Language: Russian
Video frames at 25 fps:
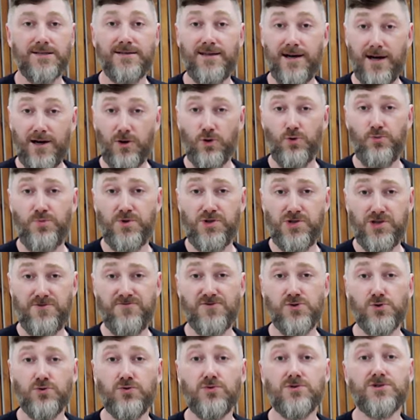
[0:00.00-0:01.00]
Да, у печи
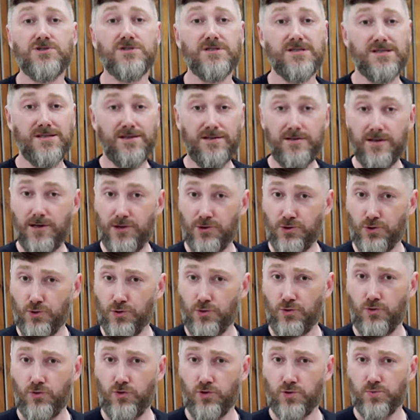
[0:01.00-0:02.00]
все тот же цельнолитой
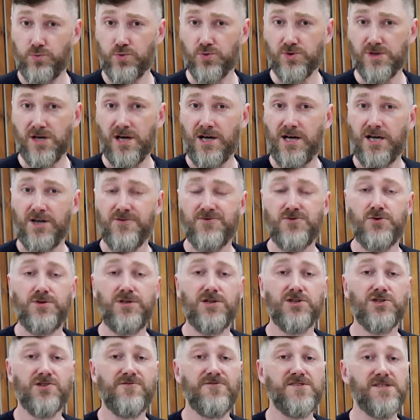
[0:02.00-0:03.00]
корпус, все
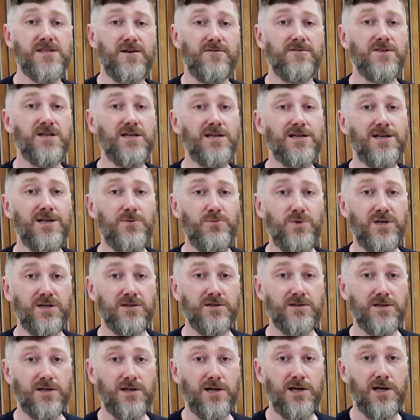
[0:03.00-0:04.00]
те же вставные
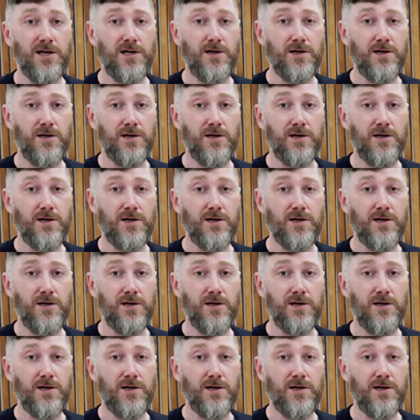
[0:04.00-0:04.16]
элементы,